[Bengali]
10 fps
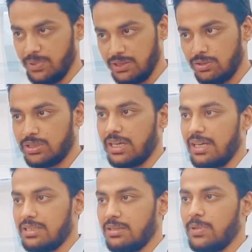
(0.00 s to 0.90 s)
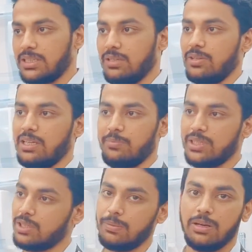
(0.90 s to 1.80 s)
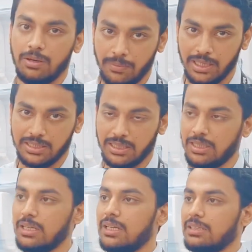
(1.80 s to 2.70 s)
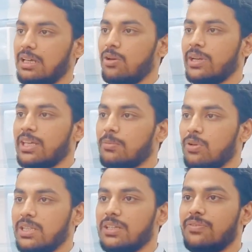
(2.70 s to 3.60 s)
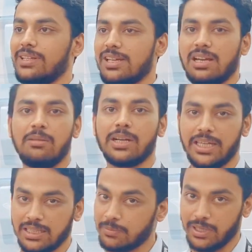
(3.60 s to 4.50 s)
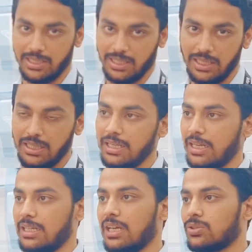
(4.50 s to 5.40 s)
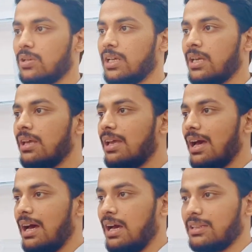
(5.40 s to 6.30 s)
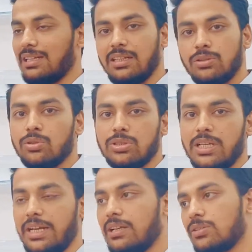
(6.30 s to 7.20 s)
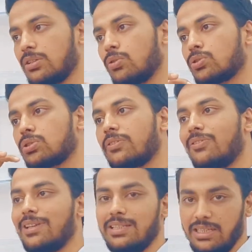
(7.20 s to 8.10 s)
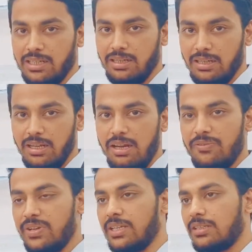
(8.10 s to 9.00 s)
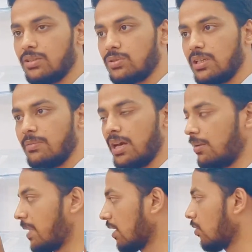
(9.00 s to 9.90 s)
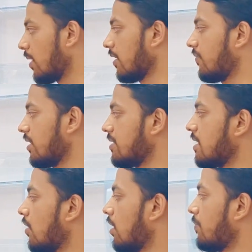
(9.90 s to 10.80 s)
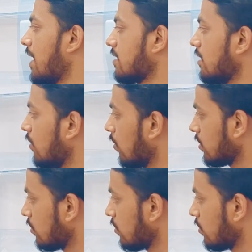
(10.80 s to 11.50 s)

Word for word: বৃদ্ধ যারা আছে বাসায় অনেকে বৃদ্ধ বাবা মা আছে তারা অনেকেই বলে যে ফ্রিজের খাবার খেতে পারে না এটা আসলে তাদের দোষ না এটা হচ্ছে দোষ হচ্ছে ফ্রিজে ফ্রিজটা যদি ভালো মানের ফ্রিজ না হয় প্লাস্টিকগুলো